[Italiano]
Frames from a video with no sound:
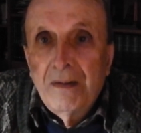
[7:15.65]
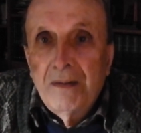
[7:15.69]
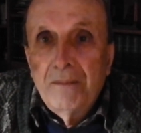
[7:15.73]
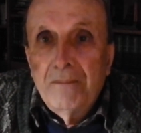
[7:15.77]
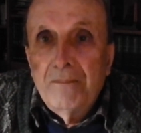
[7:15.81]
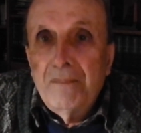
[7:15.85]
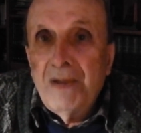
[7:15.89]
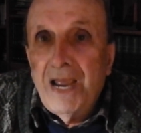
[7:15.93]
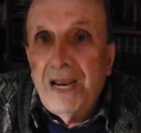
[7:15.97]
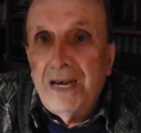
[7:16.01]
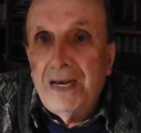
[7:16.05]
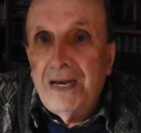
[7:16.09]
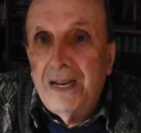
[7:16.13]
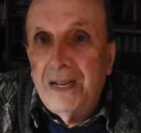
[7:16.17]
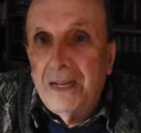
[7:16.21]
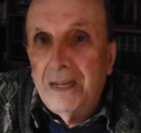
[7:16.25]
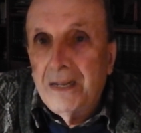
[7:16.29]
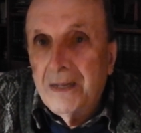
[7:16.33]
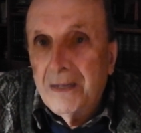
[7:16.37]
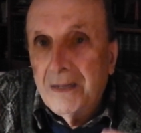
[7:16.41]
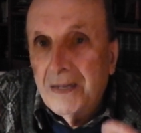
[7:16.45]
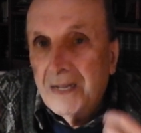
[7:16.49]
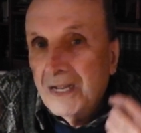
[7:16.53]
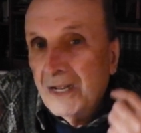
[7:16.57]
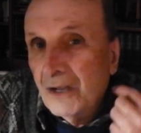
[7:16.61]

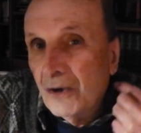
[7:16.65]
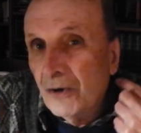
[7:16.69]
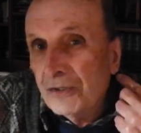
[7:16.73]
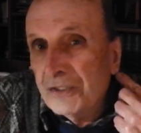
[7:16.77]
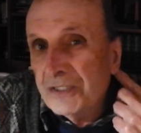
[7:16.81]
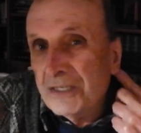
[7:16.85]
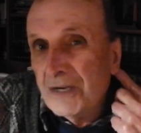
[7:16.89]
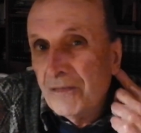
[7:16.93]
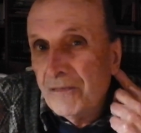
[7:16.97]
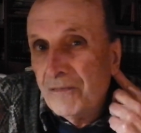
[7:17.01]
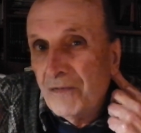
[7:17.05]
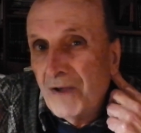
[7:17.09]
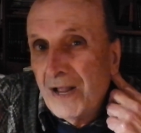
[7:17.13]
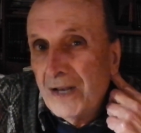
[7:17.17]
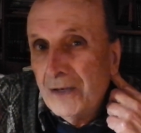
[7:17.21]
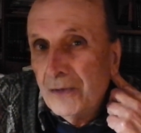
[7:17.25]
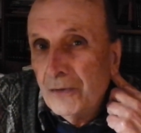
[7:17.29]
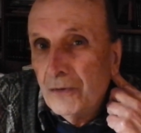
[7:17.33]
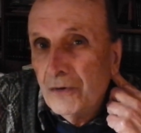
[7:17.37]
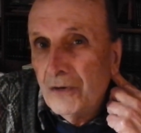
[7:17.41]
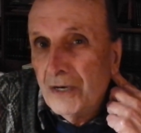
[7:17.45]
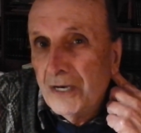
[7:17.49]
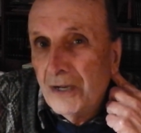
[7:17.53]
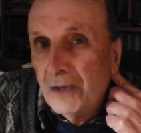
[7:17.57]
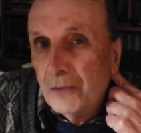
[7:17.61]
Bene. Cosa
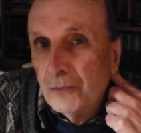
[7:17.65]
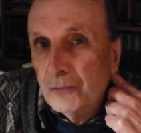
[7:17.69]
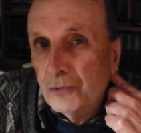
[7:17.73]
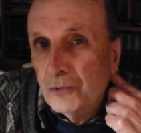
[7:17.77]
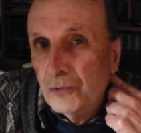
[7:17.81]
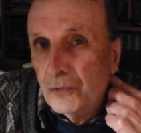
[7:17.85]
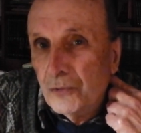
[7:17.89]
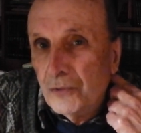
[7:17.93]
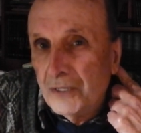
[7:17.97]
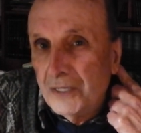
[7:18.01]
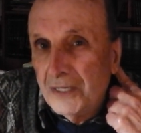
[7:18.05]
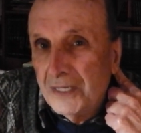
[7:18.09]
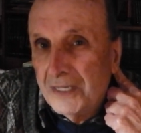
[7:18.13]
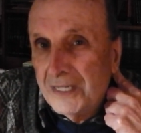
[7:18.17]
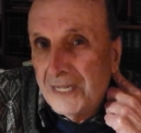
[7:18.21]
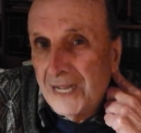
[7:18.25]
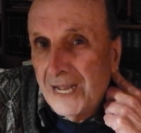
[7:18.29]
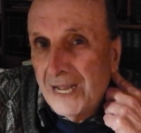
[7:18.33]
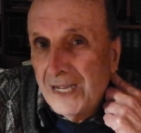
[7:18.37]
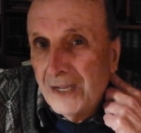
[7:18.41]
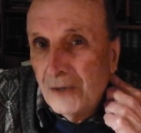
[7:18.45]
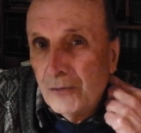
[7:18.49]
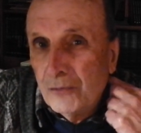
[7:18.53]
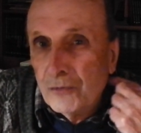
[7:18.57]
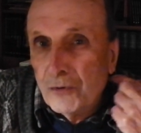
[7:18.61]
fanno le
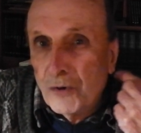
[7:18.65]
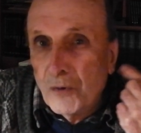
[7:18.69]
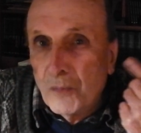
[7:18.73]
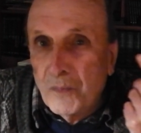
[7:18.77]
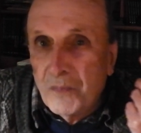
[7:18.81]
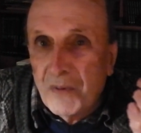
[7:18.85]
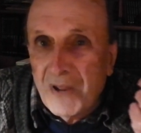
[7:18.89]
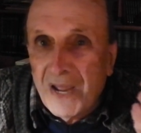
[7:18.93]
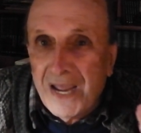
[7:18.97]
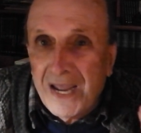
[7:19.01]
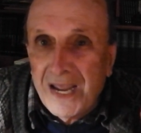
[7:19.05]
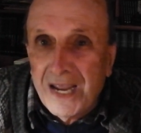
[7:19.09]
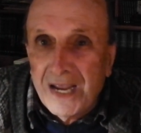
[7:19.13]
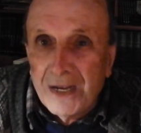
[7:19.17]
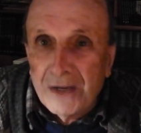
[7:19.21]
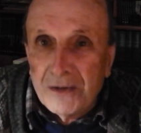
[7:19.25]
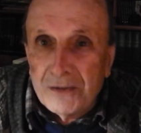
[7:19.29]
autorità europee?